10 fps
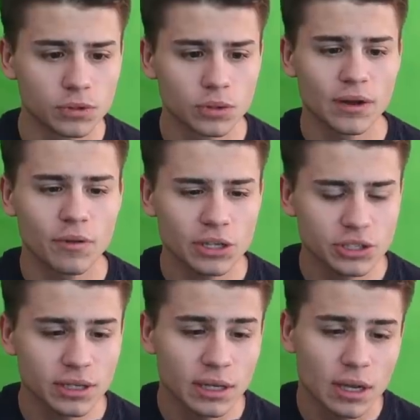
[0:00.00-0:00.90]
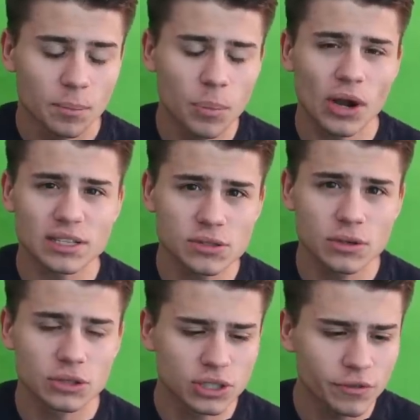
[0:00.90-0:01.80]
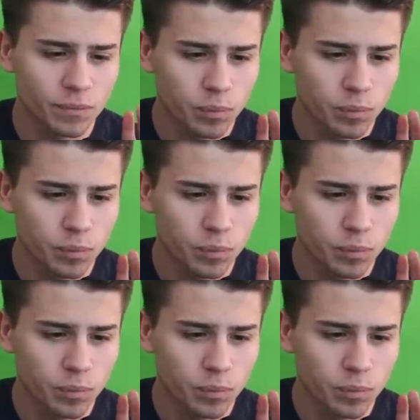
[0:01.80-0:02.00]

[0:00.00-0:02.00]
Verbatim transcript: które właśnie pokazują, że w